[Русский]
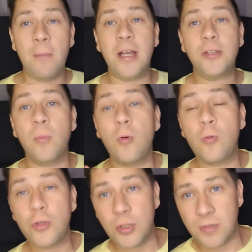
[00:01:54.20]
Поэтому
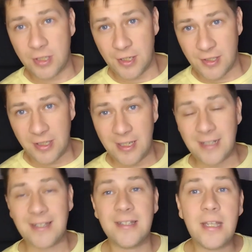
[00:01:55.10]
учимся
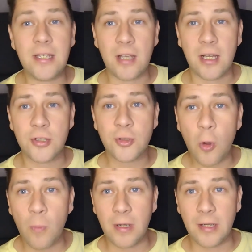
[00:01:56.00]
разделять. И здесь
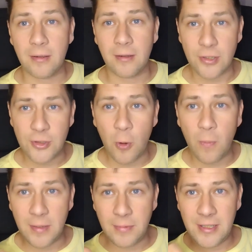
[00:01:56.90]
особый,
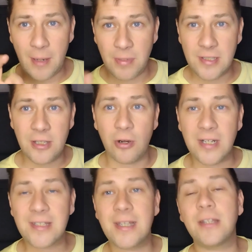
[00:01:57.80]
особый я бы сделал
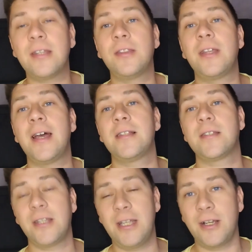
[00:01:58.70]
акцент на
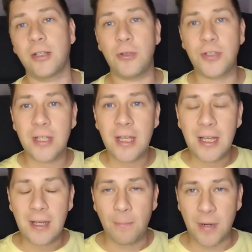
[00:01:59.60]
эзотерик. То есть
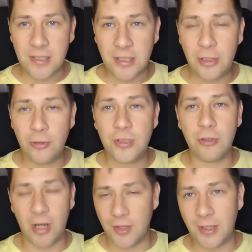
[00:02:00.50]
простые люди,
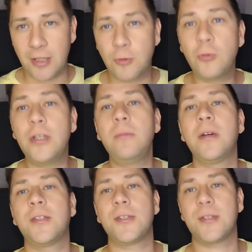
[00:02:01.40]
ладно, откуда
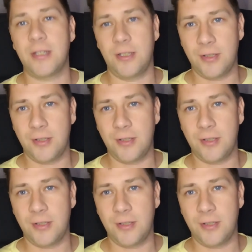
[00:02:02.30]
им это знать?